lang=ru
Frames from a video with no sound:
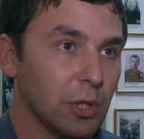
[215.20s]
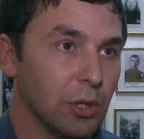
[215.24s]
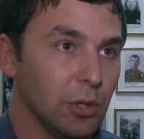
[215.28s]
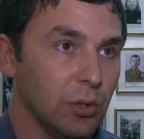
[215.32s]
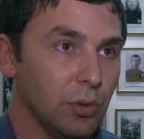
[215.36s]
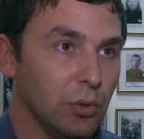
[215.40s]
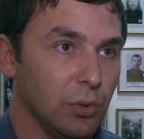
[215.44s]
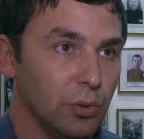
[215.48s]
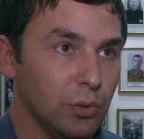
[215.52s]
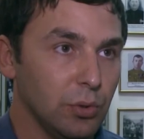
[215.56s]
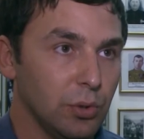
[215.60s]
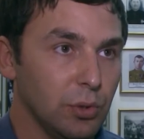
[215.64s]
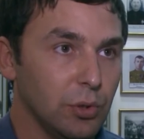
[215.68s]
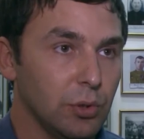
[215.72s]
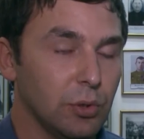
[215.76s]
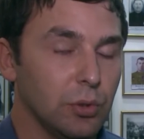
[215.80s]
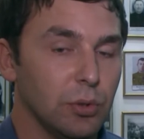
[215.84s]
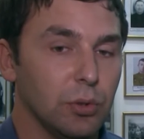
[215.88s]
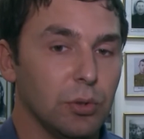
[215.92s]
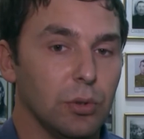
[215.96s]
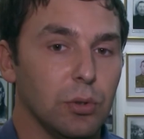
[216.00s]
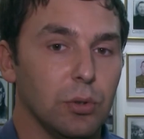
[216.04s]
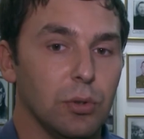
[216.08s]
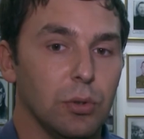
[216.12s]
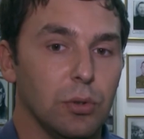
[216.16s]

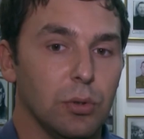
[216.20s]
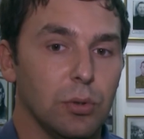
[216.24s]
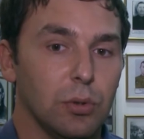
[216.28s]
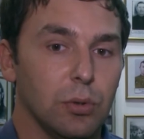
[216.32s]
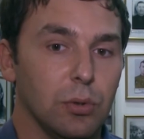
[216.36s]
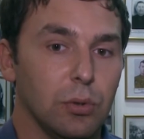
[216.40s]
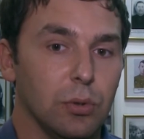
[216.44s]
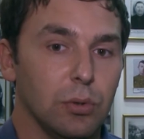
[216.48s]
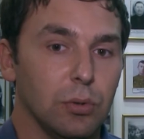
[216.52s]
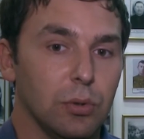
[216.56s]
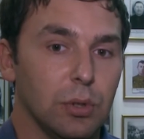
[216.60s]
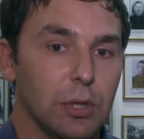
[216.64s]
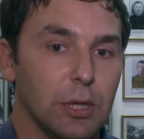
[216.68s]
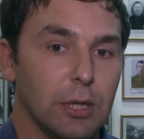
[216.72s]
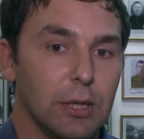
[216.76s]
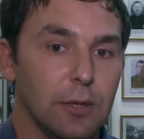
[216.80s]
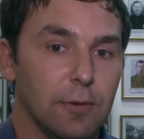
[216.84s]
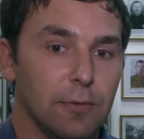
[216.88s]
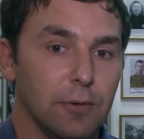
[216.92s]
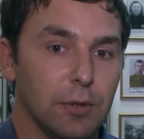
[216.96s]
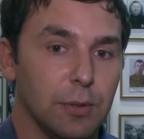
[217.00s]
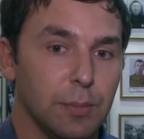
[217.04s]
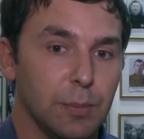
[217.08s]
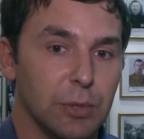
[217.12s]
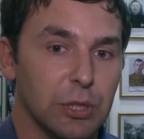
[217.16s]
районе. Он
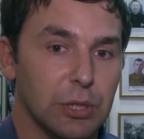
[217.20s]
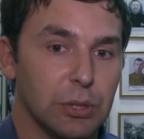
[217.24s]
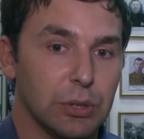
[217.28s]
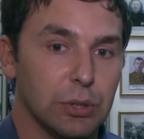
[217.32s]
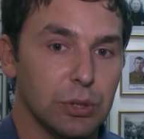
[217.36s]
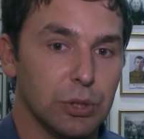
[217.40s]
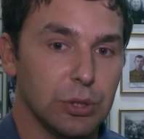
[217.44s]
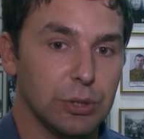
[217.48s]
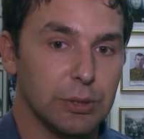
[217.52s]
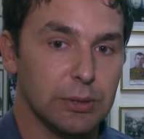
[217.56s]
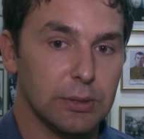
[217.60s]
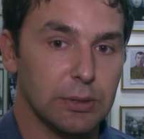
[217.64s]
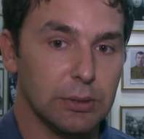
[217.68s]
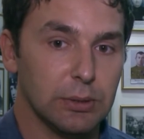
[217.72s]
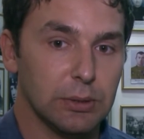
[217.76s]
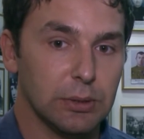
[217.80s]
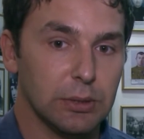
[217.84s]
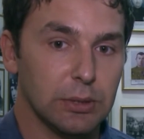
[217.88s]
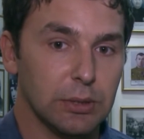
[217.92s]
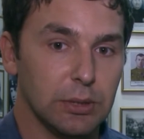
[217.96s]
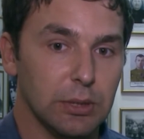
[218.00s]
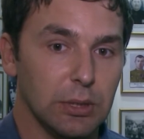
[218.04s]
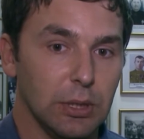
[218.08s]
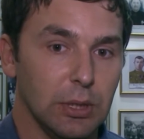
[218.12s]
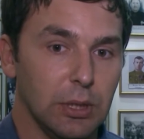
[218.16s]
одновременно
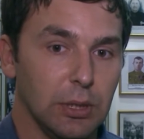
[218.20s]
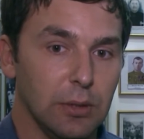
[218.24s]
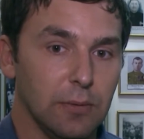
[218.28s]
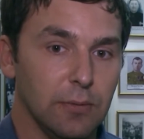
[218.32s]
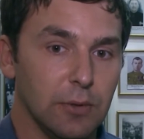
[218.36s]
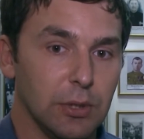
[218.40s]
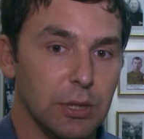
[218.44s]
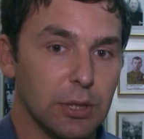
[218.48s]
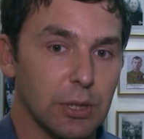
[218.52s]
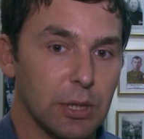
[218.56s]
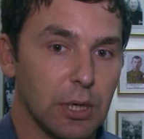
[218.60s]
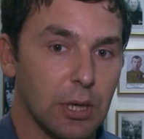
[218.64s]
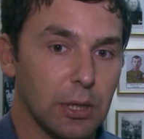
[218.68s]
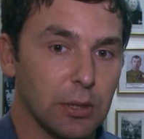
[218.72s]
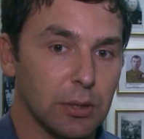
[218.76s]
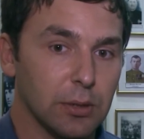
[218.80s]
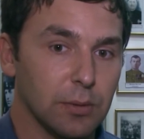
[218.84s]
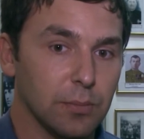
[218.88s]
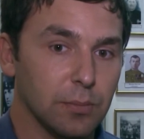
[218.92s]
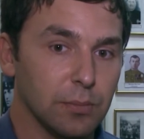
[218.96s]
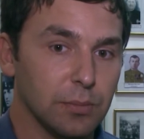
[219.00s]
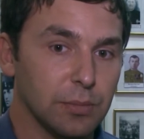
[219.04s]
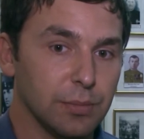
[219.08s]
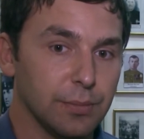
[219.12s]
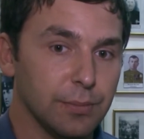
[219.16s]
числился и
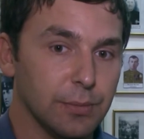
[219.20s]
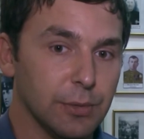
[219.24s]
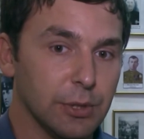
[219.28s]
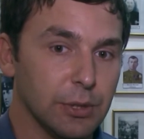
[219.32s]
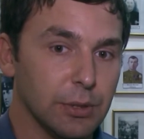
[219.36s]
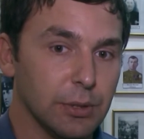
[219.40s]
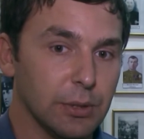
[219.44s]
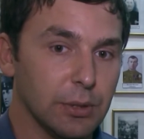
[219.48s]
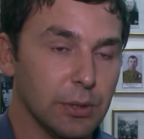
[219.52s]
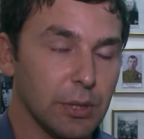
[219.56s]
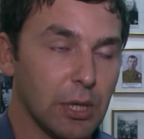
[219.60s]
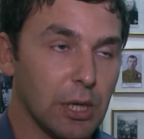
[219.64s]
ветераном э,